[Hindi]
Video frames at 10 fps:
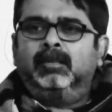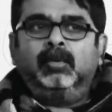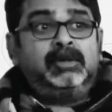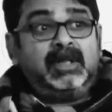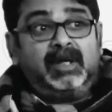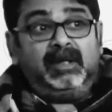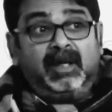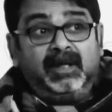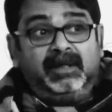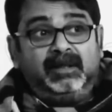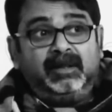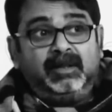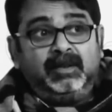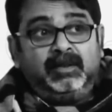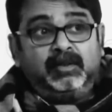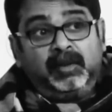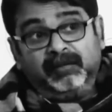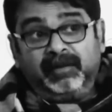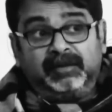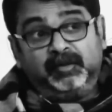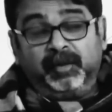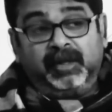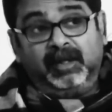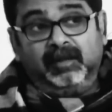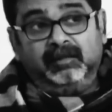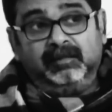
क्योंकि तो सारी लड़ाई तुम्हारे व्यक्तित्व पर है